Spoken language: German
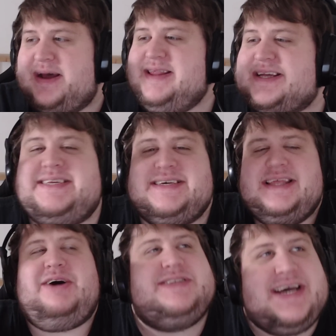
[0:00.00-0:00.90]
Das ist,
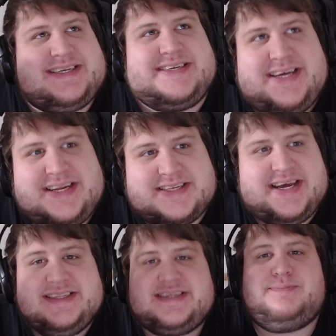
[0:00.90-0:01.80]
genau das ist ja das
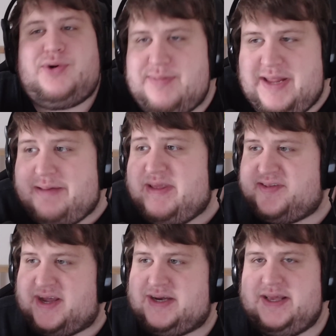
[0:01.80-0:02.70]
ganze Problem der
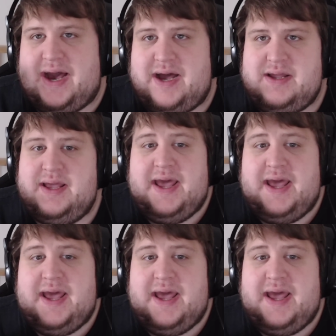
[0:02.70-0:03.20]
Sache, ja.